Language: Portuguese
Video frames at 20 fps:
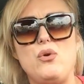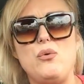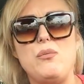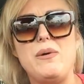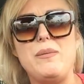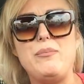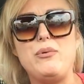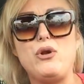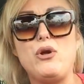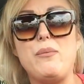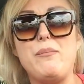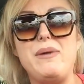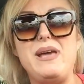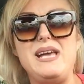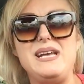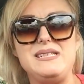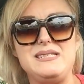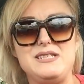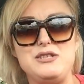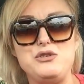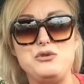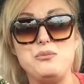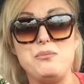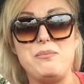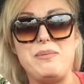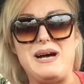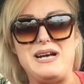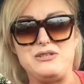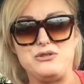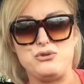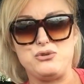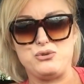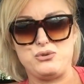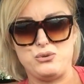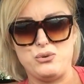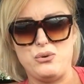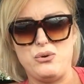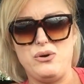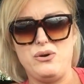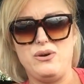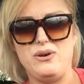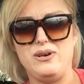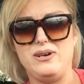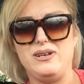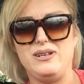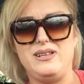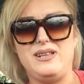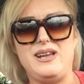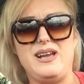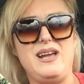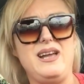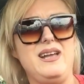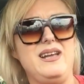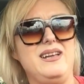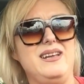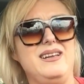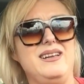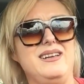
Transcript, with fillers: com uma promessa de um pastor, né,